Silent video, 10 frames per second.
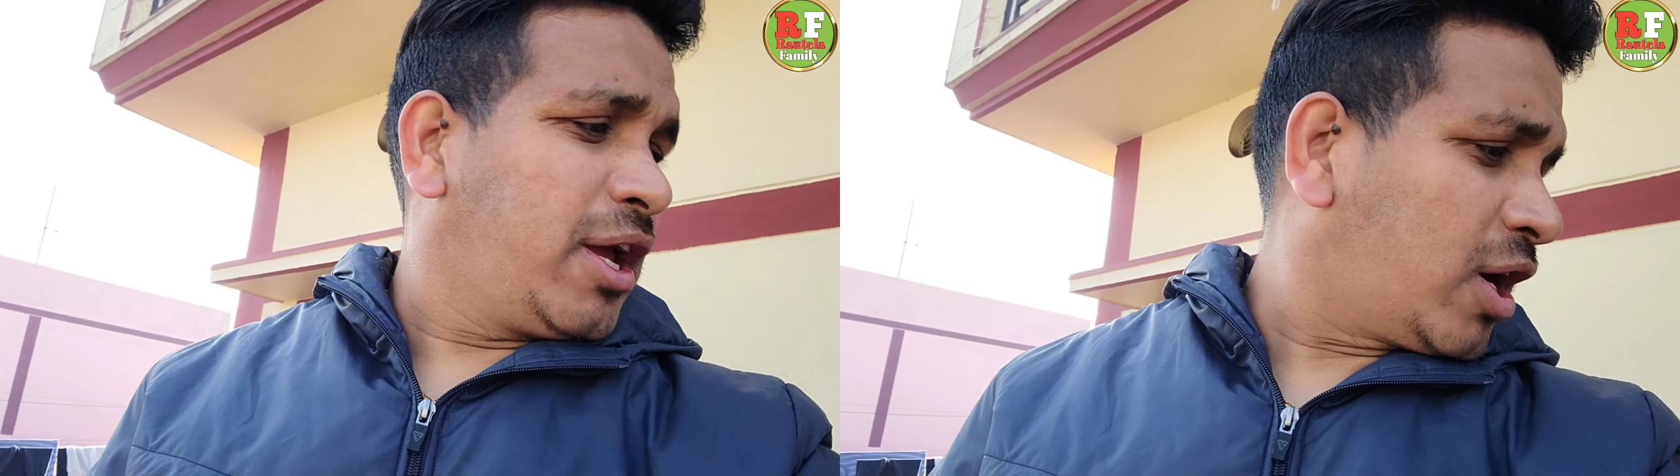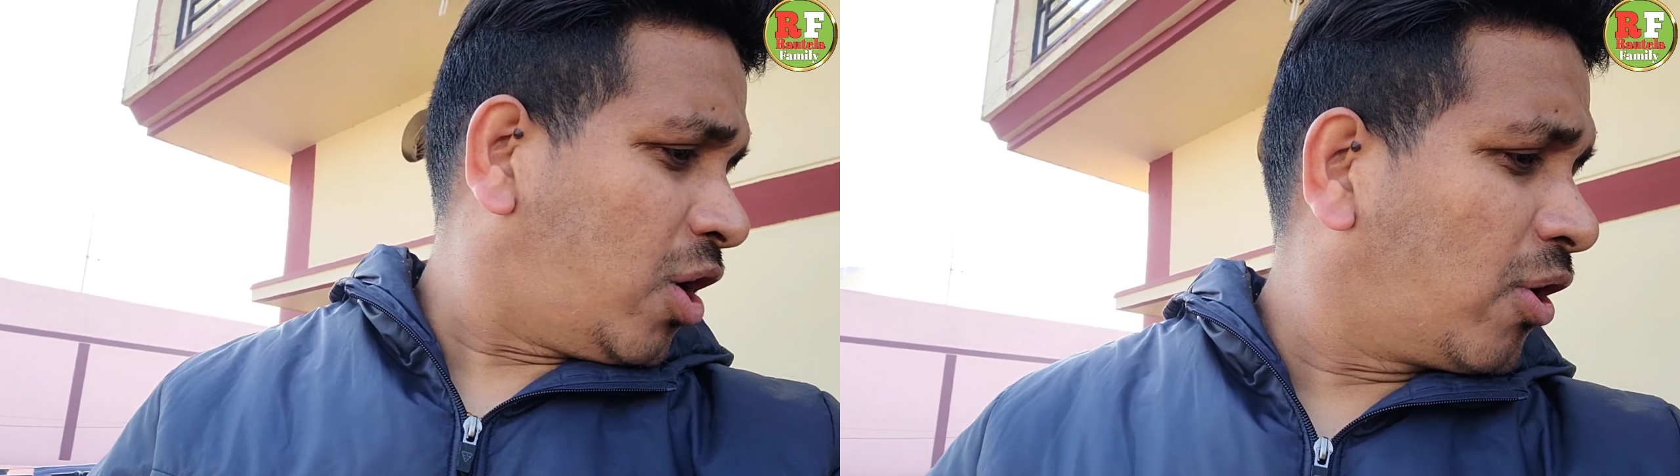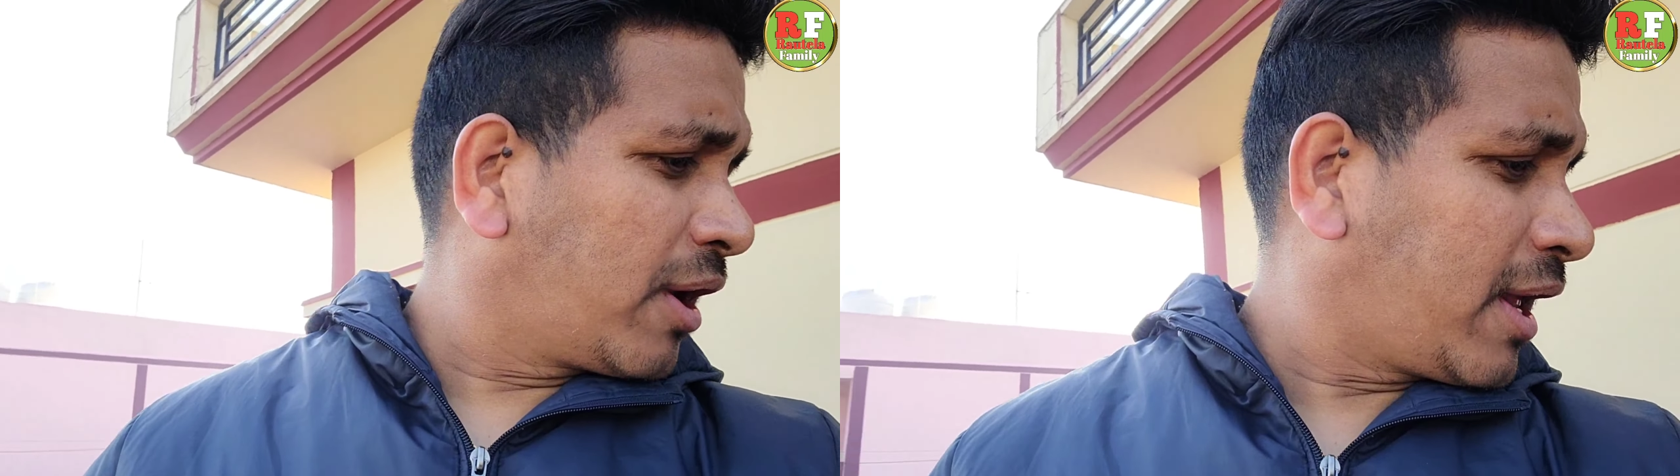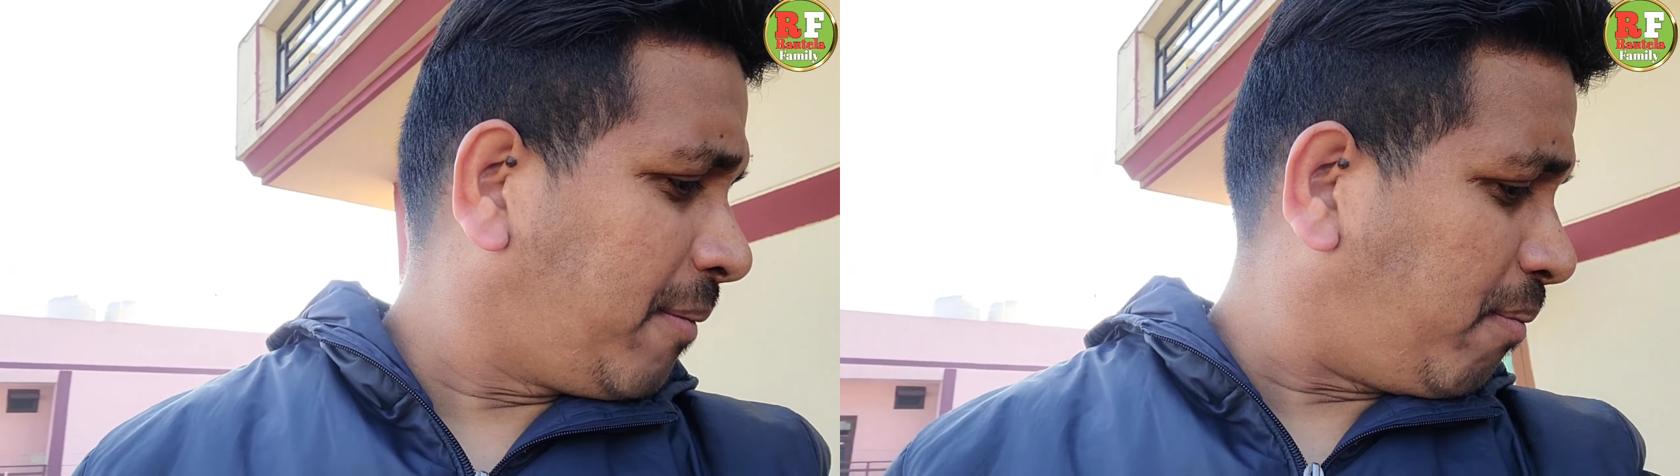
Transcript: एक और नया